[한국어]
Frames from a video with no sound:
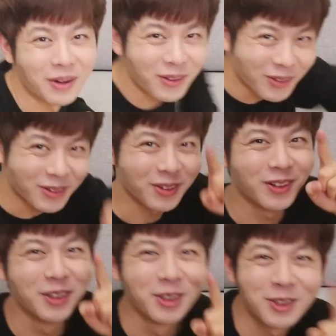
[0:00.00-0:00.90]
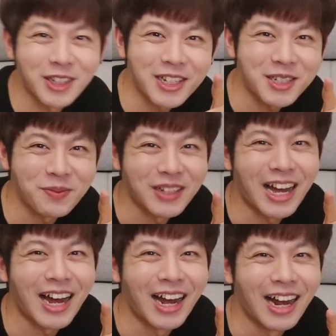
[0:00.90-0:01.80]
바로
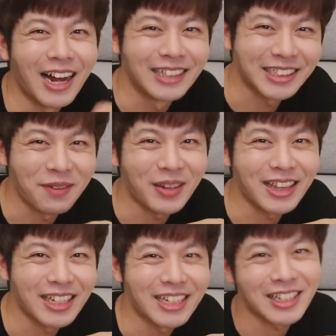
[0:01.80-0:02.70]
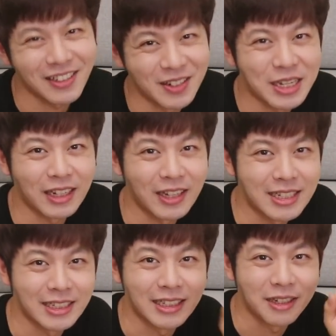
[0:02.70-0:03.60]
쥐였습니다. 재밌는 연상
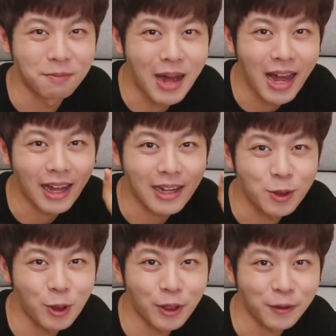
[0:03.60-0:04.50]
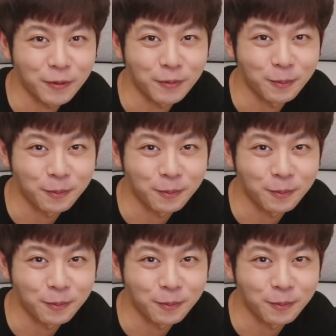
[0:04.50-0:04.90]
퀴즈 마술!